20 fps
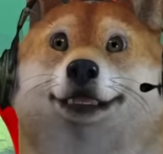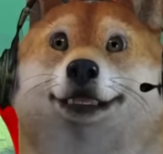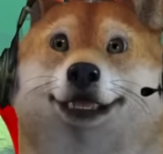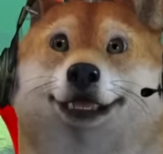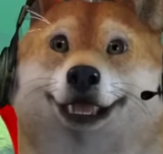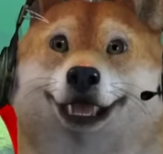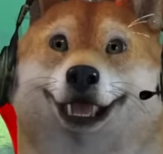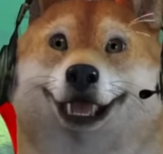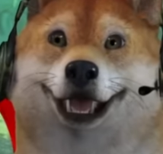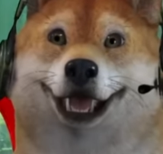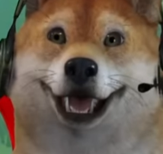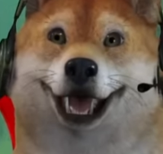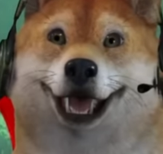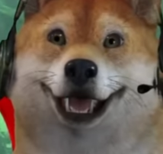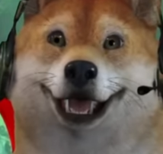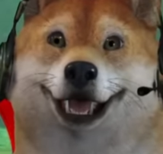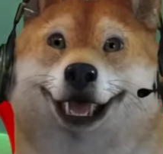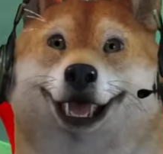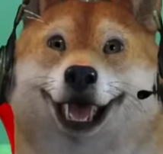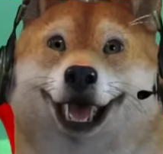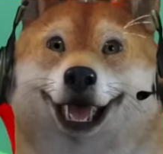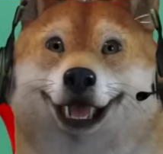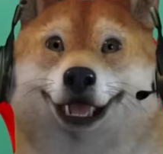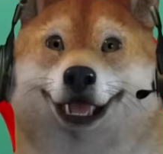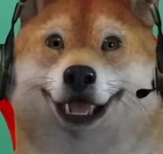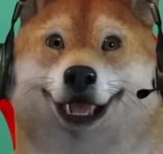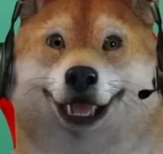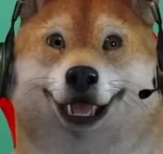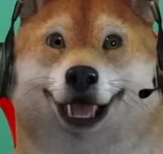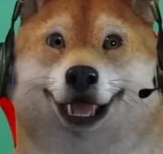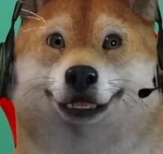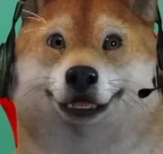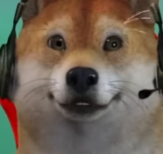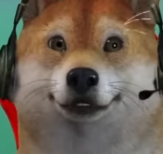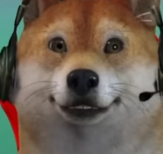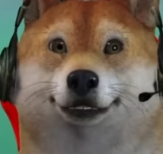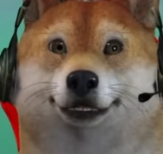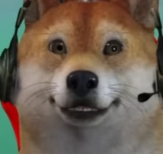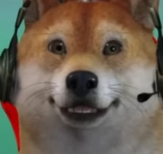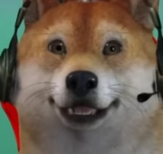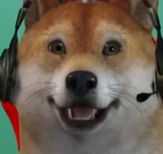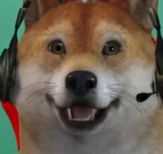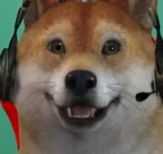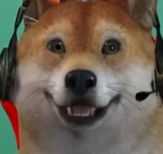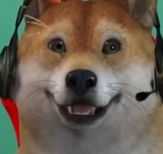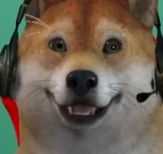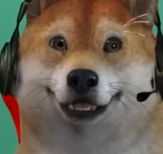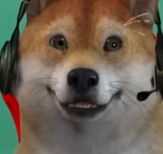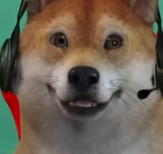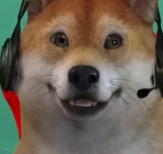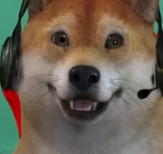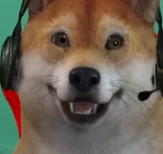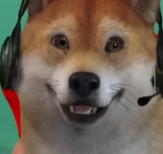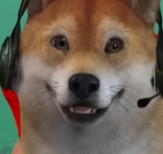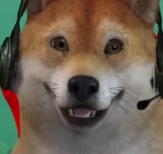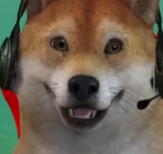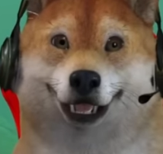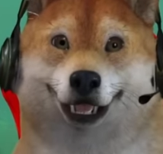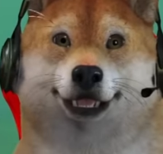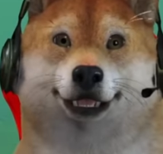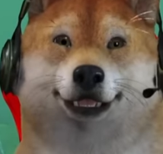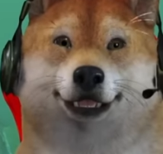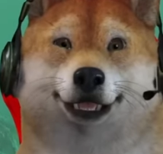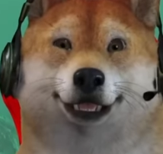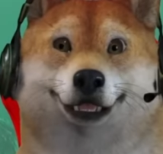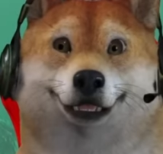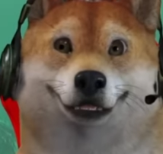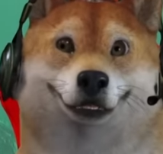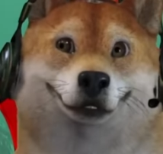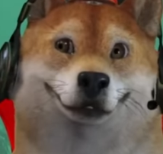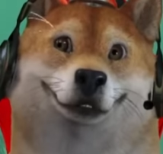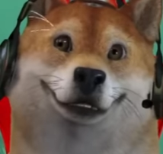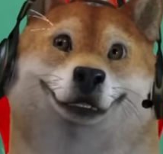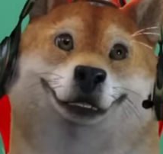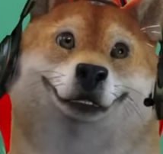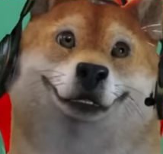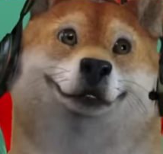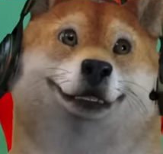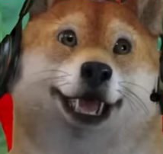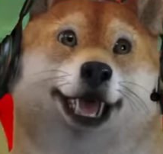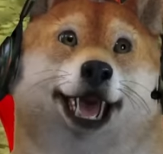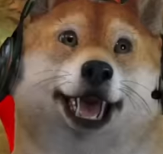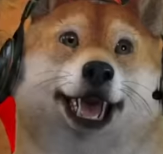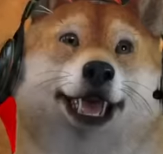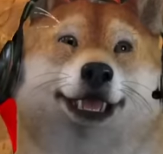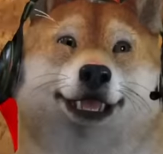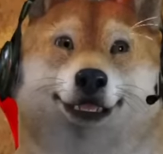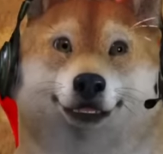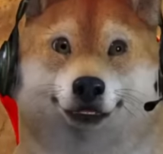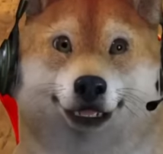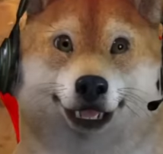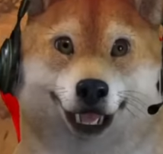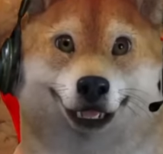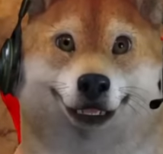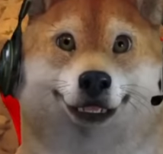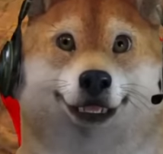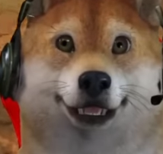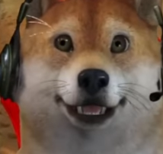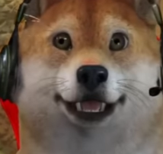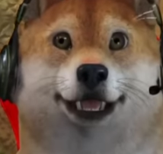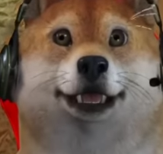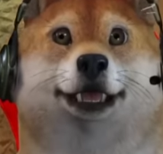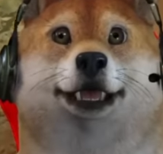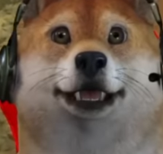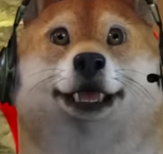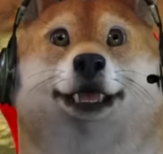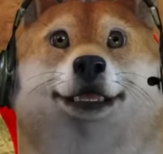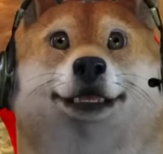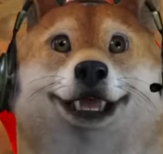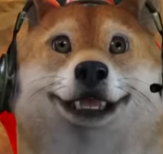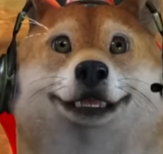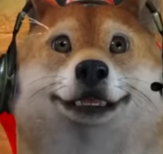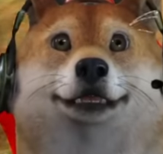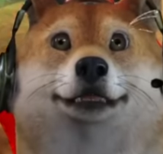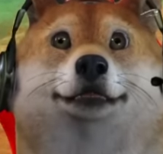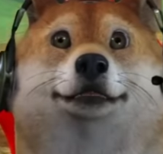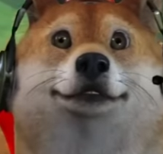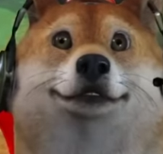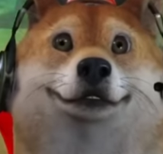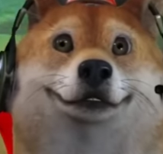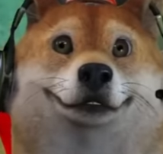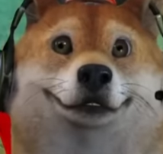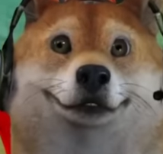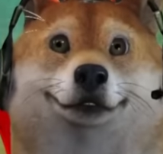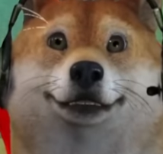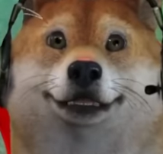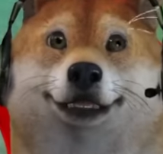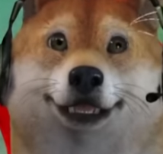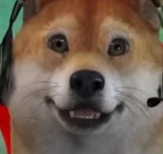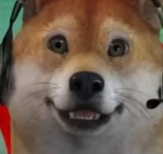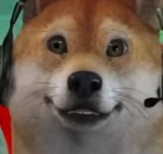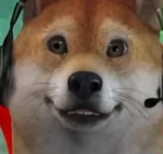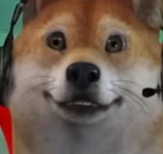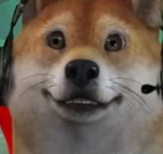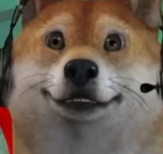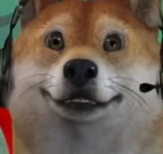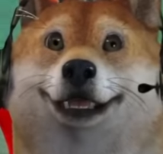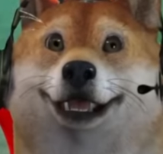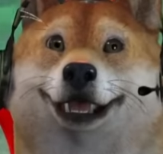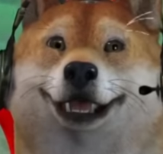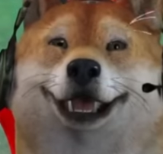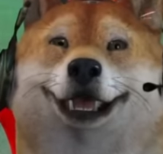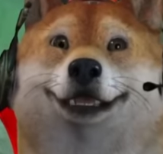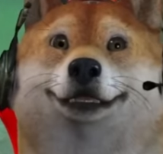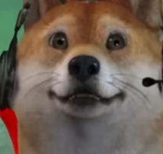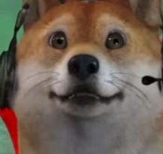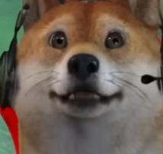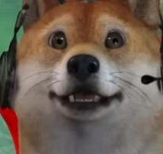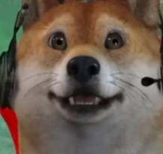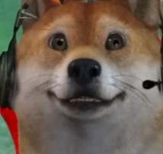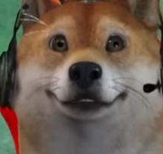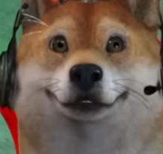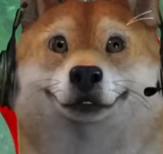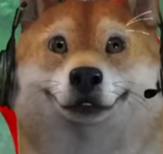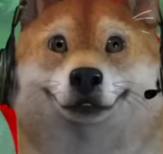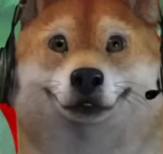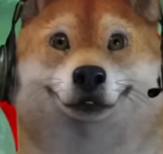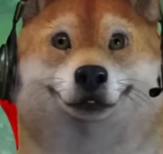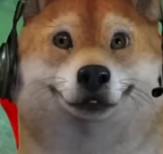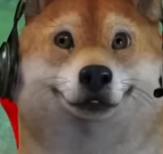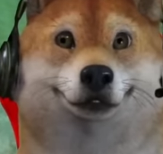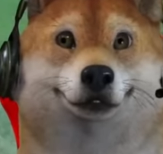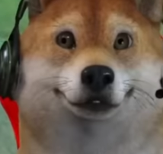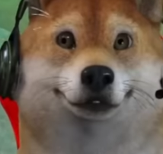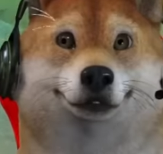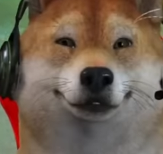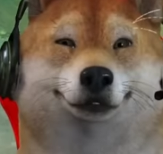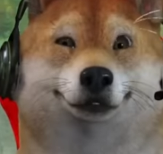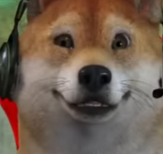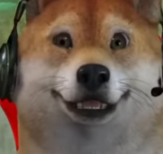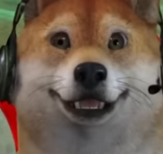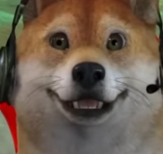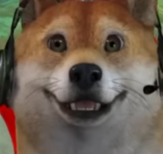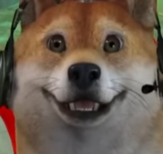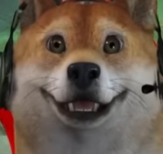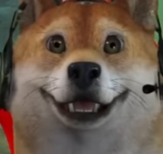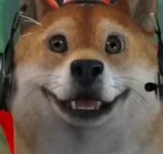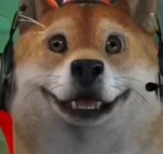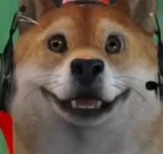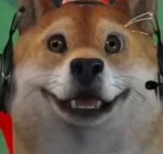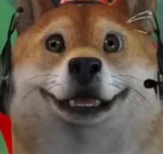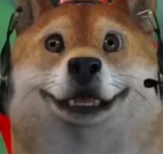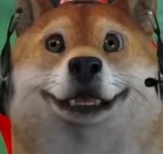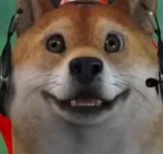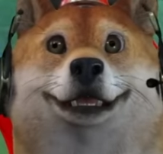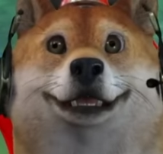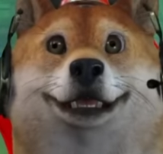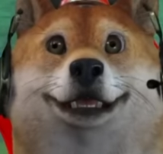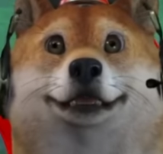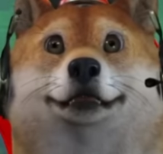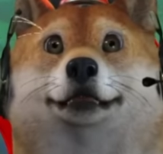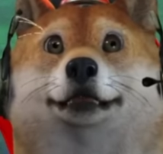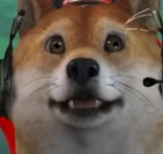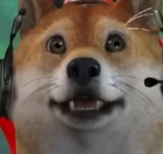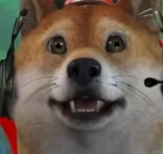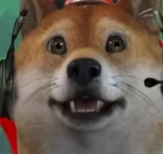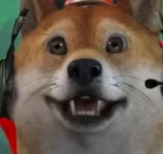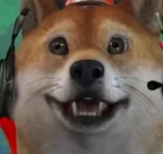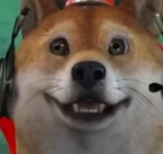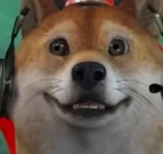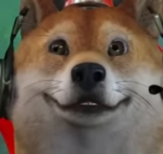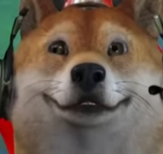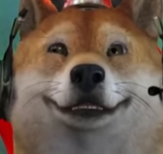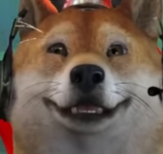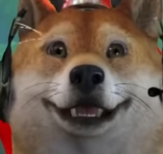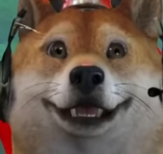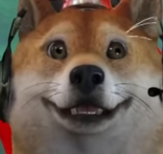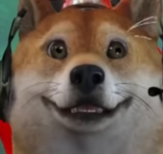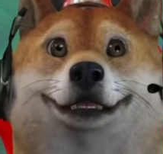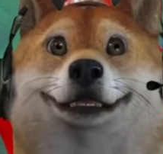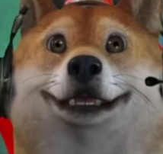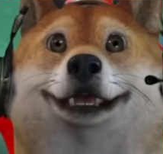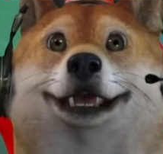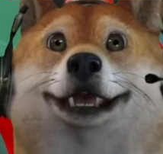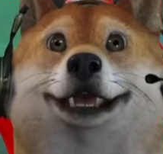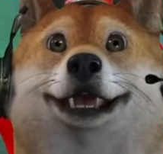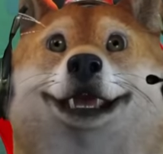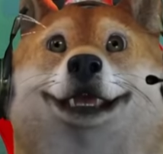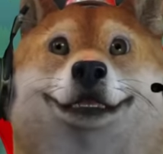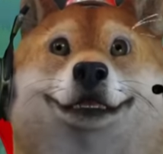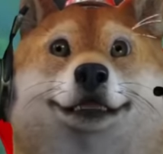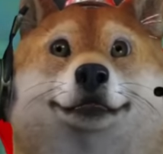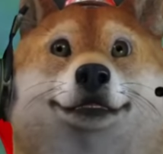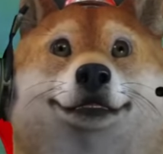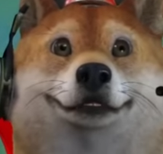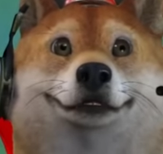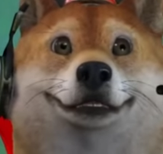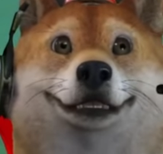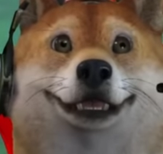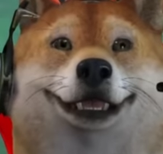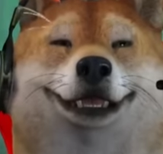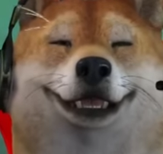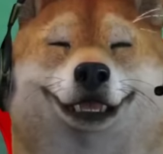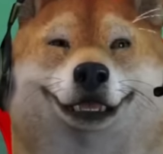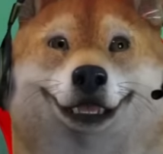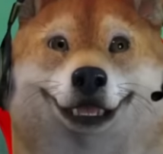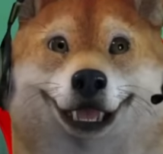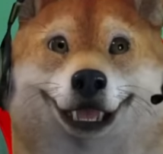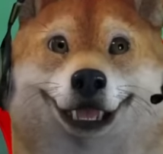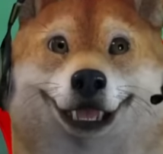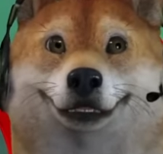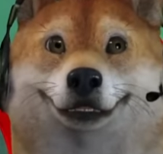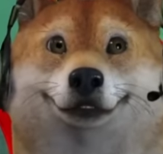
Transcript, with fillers: Ngeri nggak? Ngeri nggak? Ngeri nggak? Hmm, ikan teri pakai saus. Serem bos. Waduh, waduh. Sip sip sip kita cari dulu ya. Ikan yang uh, ukurannya lebih uh, atau sama dengan kita ya kan